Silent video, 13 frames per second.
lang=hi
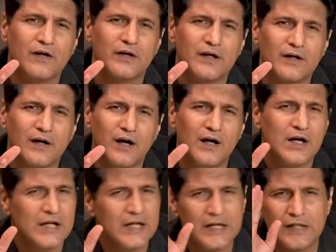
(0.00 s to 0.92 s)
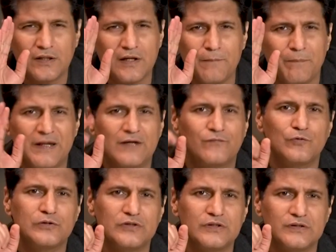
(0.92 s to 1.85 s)
करेगा ये कितनी
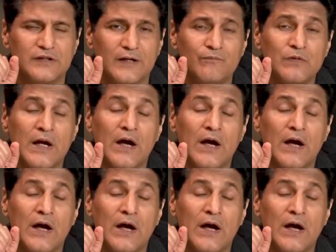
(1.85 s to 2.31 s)
पेनफुल चीज़ है